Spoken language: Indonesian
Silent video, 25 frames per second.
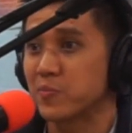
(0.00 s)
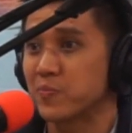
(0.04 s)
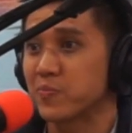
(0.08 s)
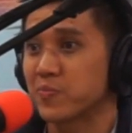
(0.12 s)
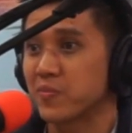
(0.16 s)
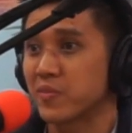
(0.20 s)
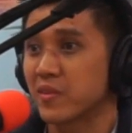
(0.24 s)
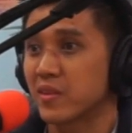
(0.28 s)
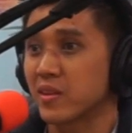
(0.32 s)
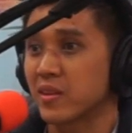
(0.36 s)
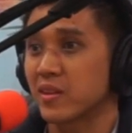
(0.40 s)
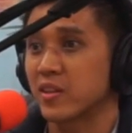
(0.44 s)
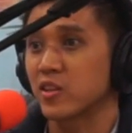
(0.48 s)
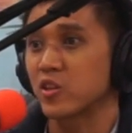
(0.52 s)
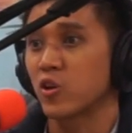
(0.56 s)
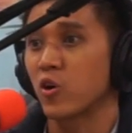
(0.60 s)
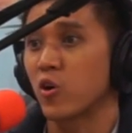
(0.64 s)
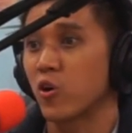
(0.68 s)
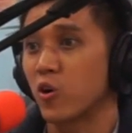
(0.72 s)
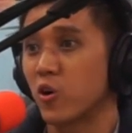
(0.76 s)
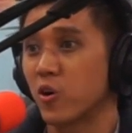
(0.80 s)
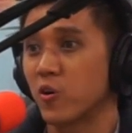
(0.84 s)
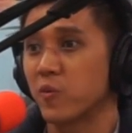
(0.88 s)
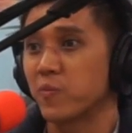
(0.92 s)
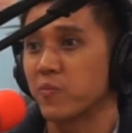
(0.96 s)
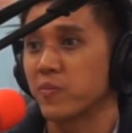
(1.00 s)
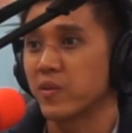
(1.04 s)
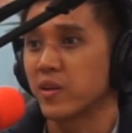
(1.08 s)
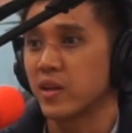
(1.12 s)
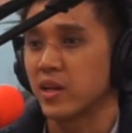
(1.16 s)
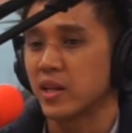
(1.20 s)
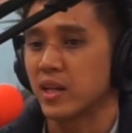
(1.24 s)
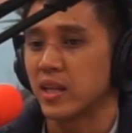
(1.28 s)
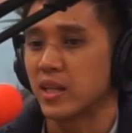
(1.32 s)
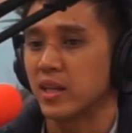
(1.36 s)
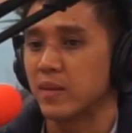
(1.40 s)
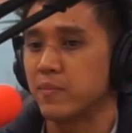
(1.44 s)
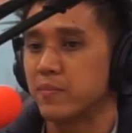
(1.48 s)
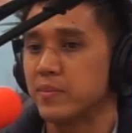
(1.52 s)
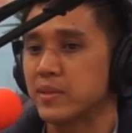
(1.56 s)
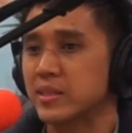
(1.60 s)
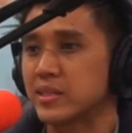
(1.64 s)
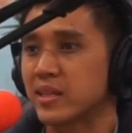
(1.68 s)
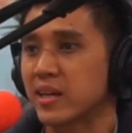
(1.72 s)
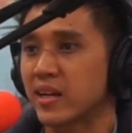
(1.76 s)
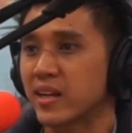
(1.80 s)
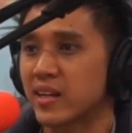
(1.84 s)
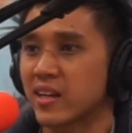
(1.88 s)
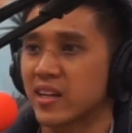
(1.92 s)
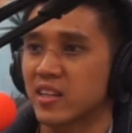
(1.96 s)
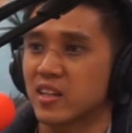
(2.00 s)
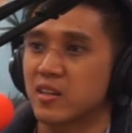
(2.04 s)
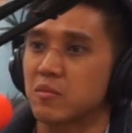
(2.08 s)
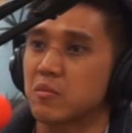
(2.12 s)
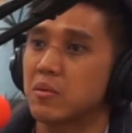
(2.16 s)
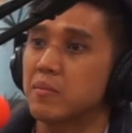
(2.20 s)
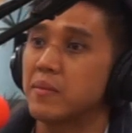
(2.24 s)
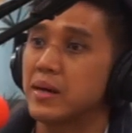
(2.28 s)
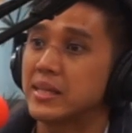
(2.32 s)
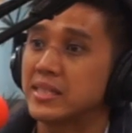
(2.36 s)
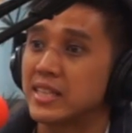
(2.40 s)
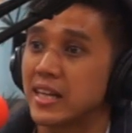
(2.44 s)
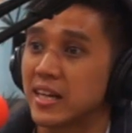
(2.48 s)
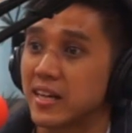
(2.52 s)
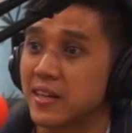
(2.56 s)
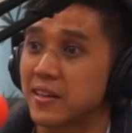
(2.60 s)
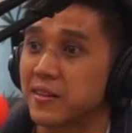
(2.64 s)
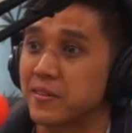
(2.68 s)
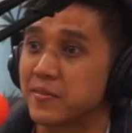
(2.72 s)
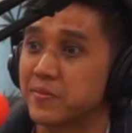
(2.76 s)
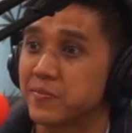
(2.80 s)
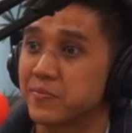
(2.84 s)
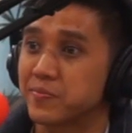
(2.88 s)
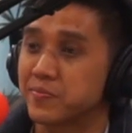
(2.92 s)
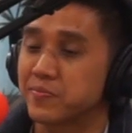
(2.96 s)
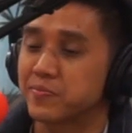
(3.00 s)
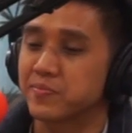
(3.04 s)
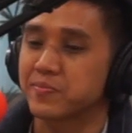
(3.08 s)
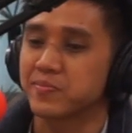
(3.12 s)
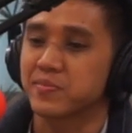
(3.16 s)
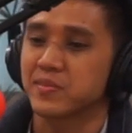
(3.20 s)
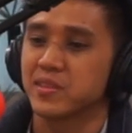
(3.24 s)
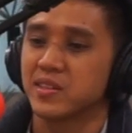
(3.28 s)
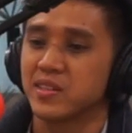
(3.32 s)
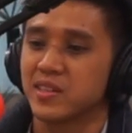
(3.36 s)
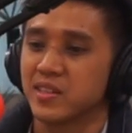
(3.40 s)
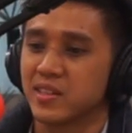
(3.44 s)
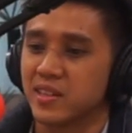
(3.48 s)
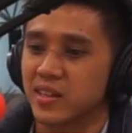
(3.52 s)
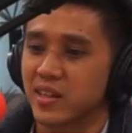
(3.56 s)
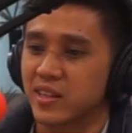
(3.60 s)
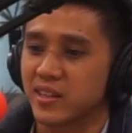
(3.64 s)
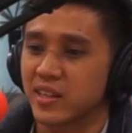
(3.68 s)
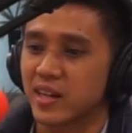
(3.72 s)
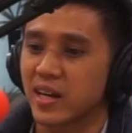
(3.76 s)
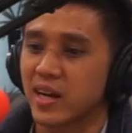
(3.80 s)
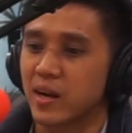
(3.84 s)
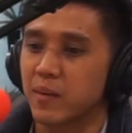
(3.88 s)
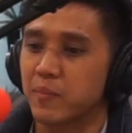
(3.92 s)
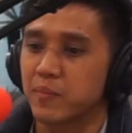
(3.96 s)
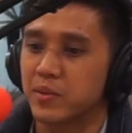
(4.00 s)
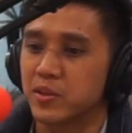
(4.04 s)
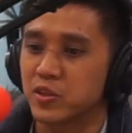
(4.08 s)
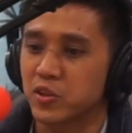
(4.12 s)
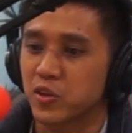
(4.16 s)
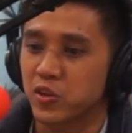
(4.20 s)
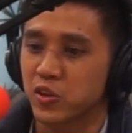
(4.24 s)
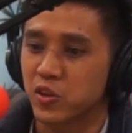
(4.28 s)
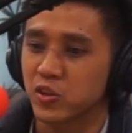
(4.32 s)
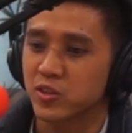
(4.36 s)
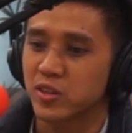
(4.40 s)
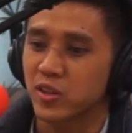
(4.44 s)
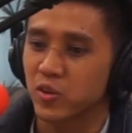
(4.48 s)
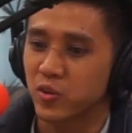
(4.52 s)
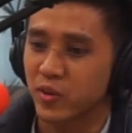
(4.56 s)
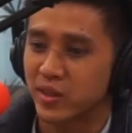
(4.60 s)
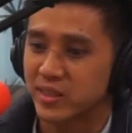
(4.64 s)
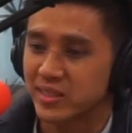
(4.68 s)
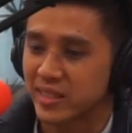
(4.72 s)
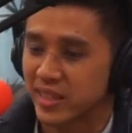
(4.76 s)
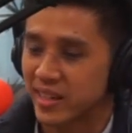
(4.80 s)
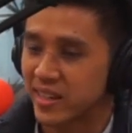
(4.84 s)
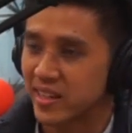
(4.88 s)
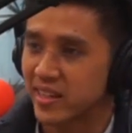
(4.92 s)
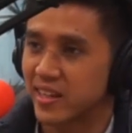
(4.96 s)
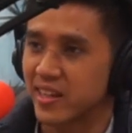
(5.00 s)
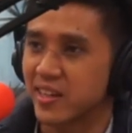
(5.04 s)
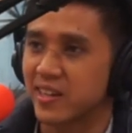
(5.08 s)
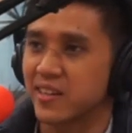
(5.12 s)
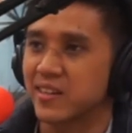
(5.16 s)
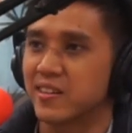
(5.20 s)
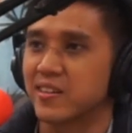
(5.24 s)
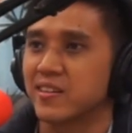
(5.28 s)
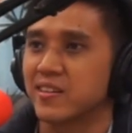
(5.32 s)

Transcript: betul di toko betul lebih sering atau lebih banyak yes kita ngambil contoh satu case tadi deh